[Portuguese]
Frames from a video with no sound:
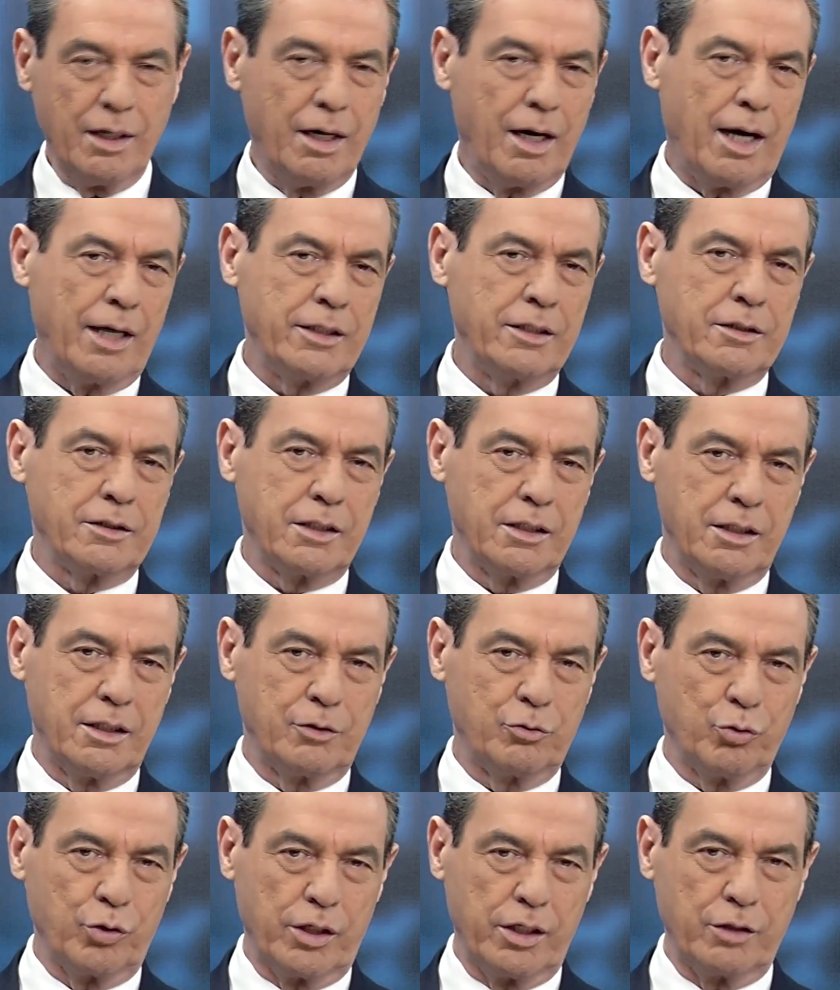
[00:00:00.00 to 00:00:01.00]
Ainda
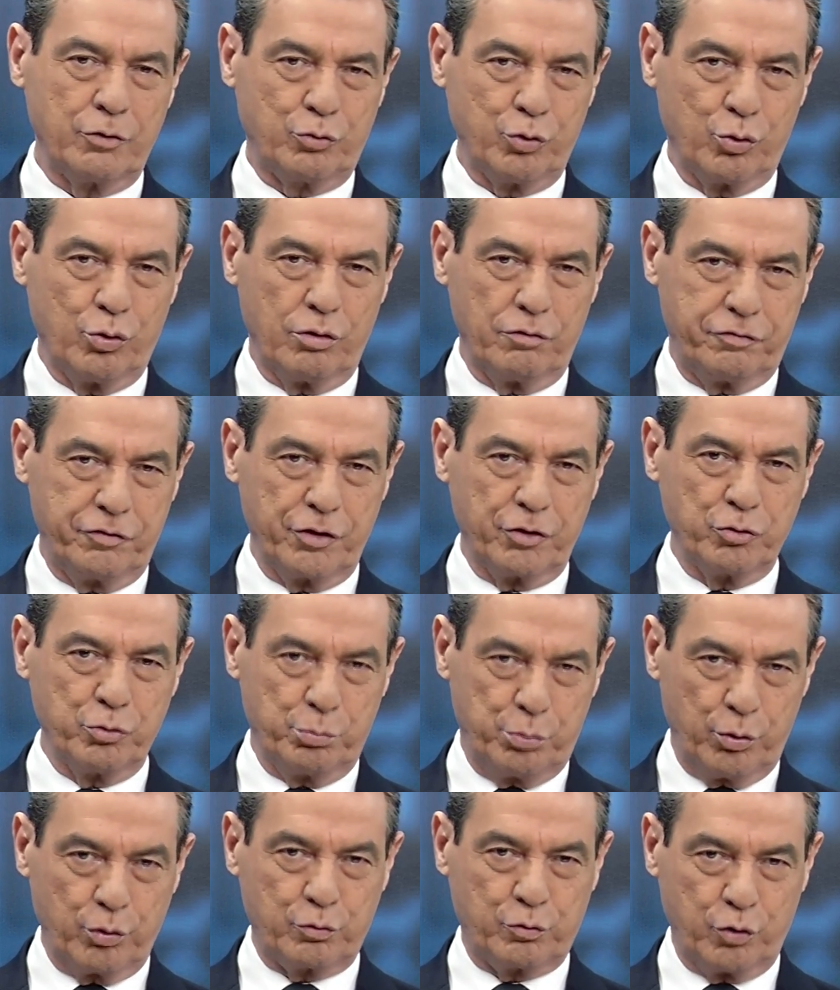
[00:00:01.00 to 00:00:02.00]
durante o governo
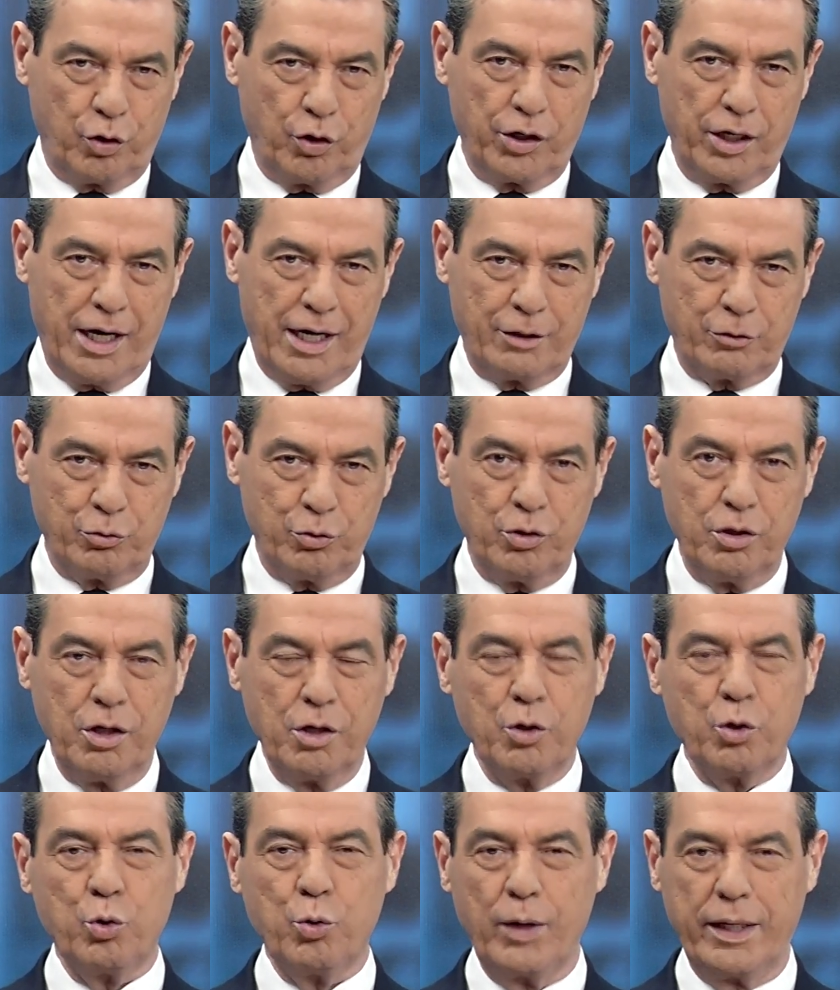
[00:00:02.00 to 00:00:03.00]
Bolsonaro,
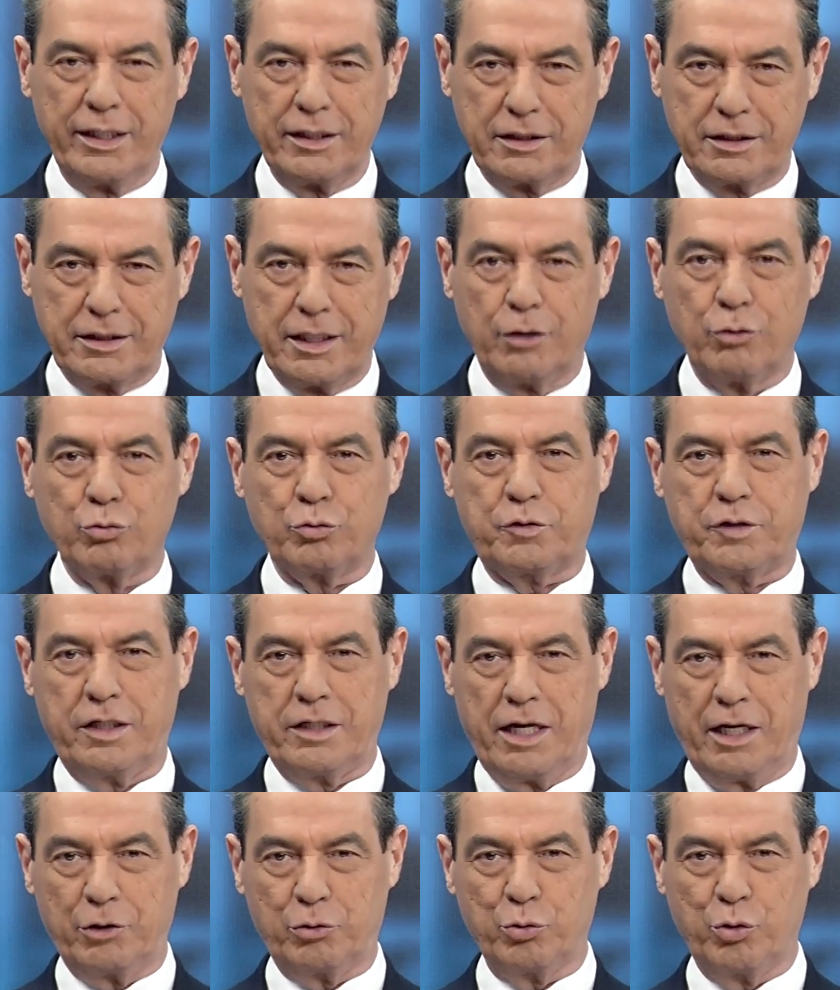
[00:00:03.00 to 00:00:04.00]
o então
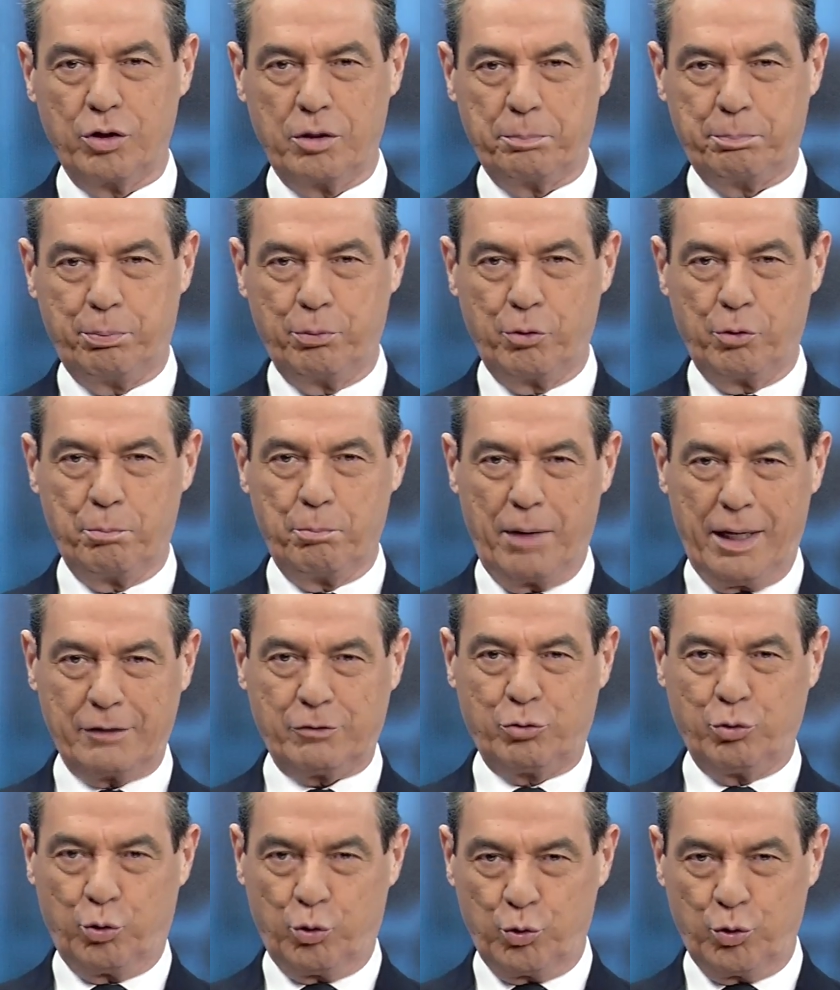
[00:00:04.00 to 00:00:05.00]
senador por
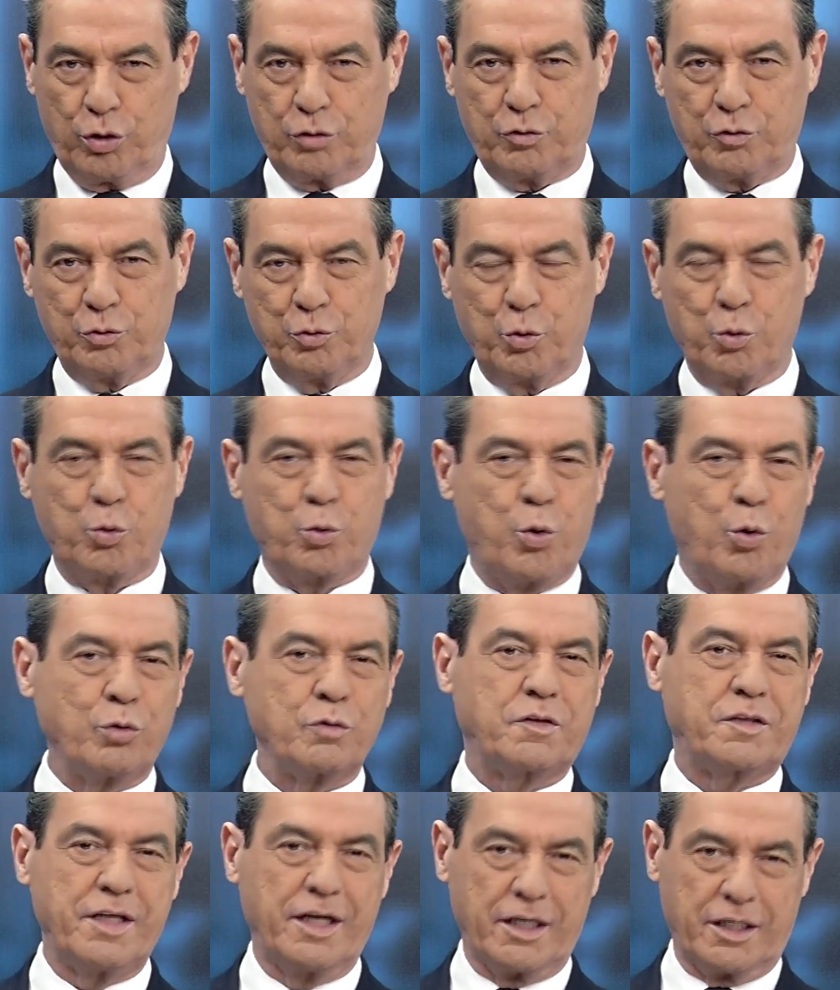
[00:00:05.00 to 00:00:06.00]
Mato Grosso
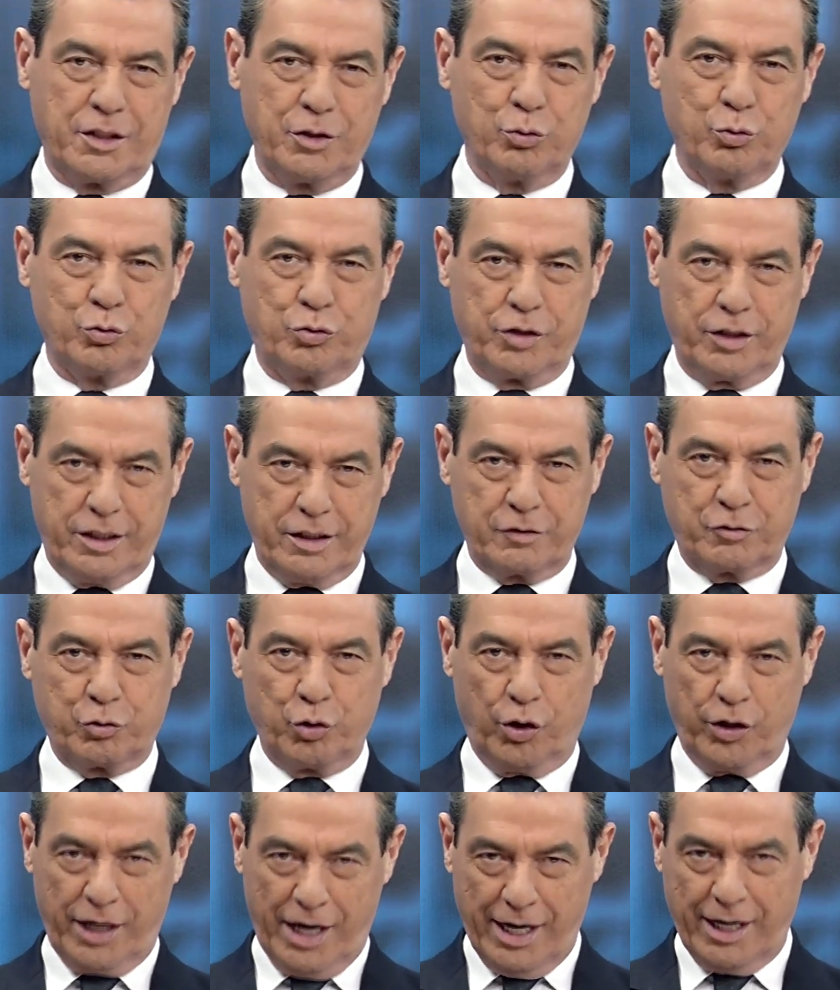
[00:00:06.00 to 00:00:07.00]
conseguiu
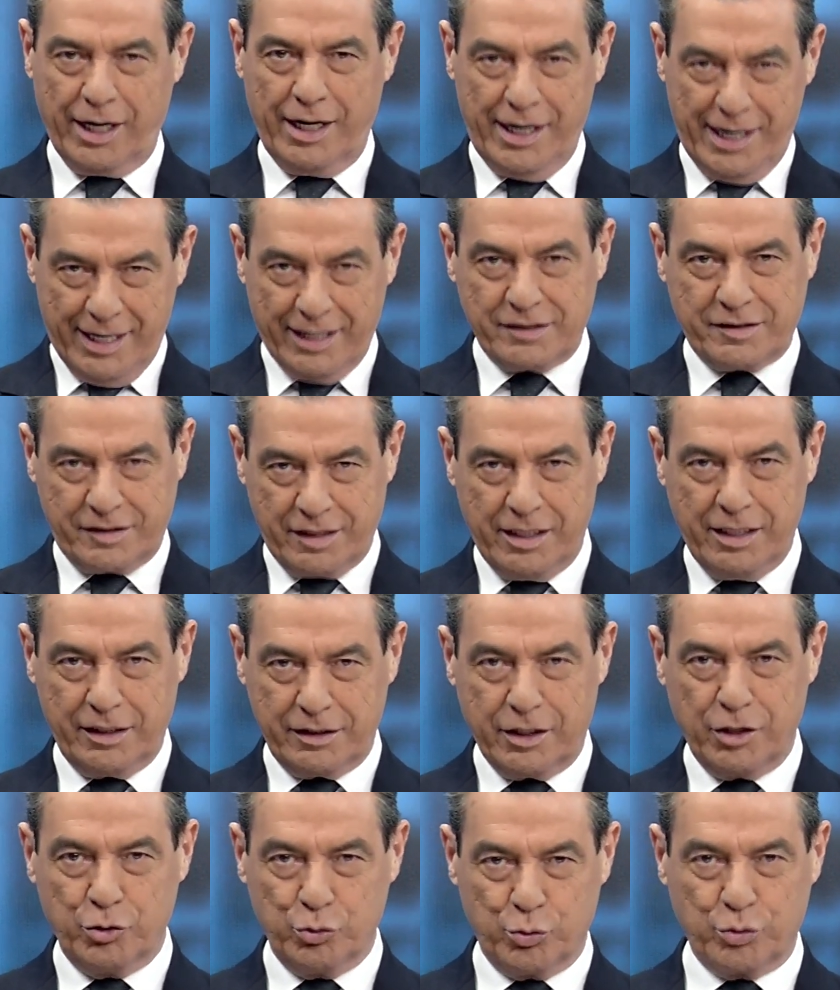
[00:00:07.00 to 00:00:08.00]
direcionar, esta é a
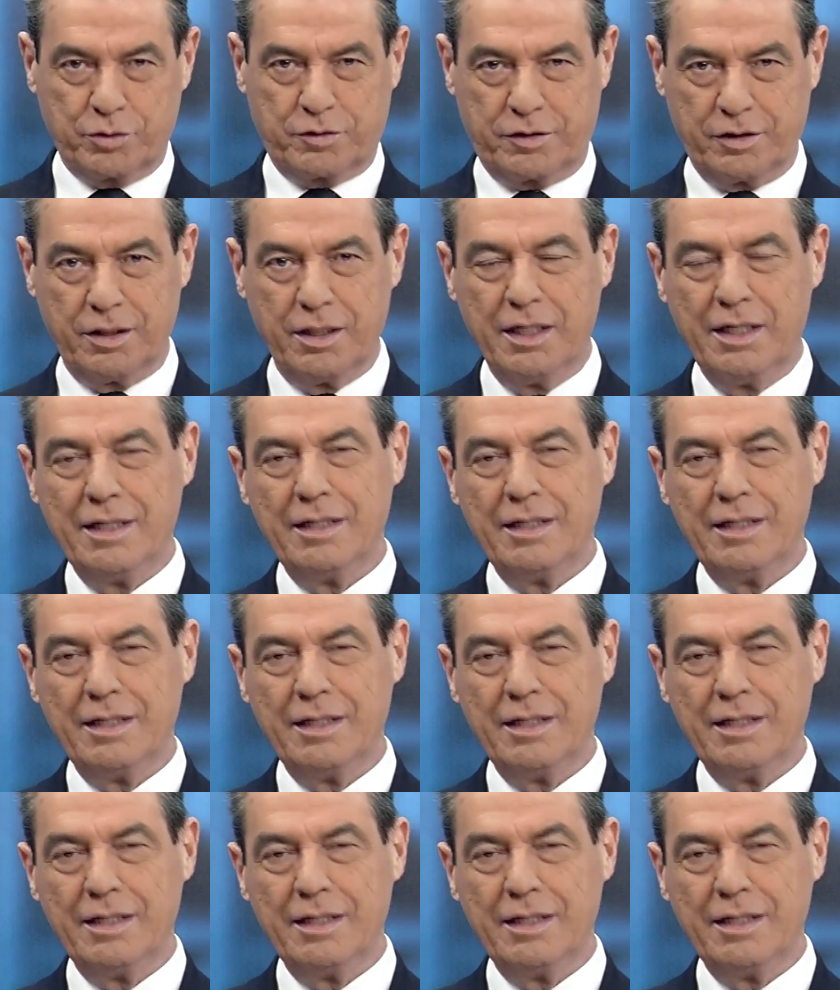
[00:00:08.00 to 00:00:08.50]
denúncia,